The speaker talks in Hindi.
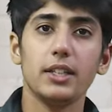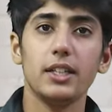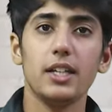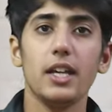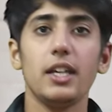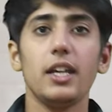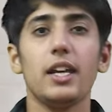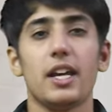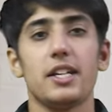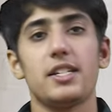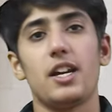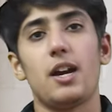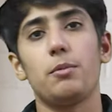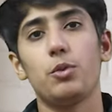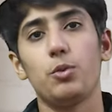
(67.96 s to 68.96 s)
आती है कि
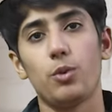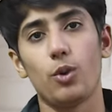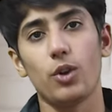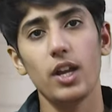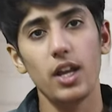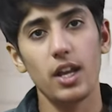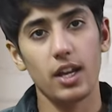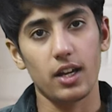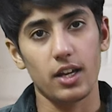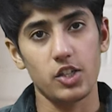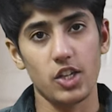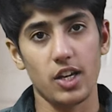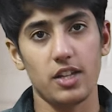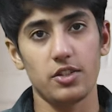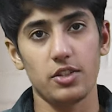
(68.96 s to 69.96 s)
कैसे आप ढूंढोगे एक
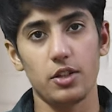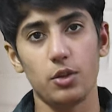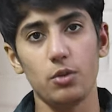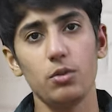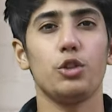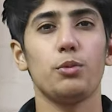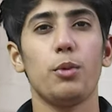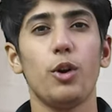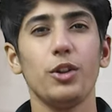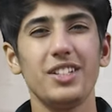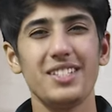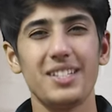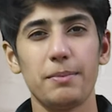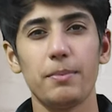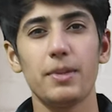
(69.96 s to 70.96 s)
अच्छा इंस्टीट्यूट तो
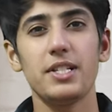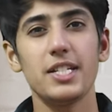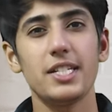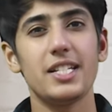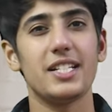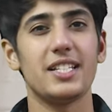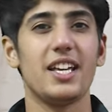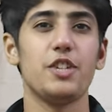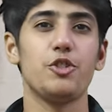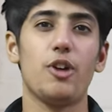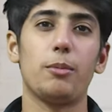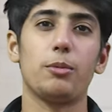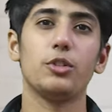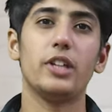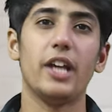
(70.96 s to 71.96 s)
बहुत ही सिंपल सी चीज़ें हैं
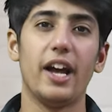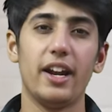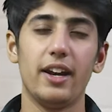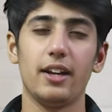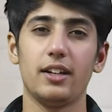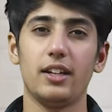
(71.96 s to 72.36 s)
जो आपको ध्यान